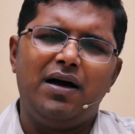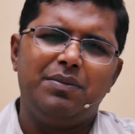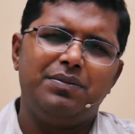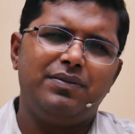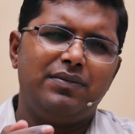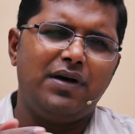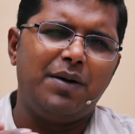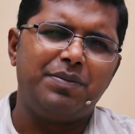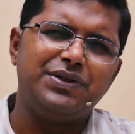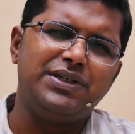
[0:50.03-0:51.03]
हम
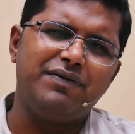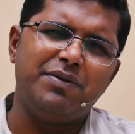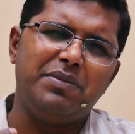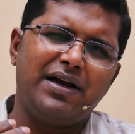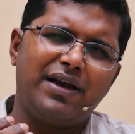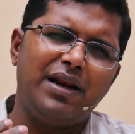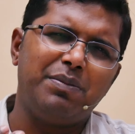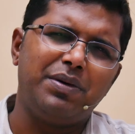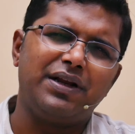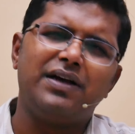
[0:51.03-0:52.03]
अपने जीवन में
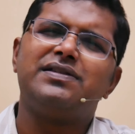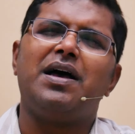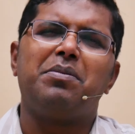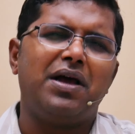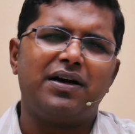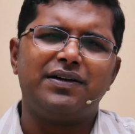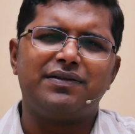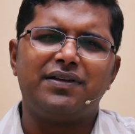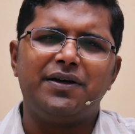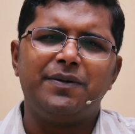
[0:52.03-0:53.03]
अकेलेपन का सामना
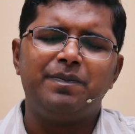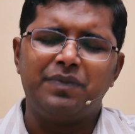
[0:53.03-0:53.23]
करते हैं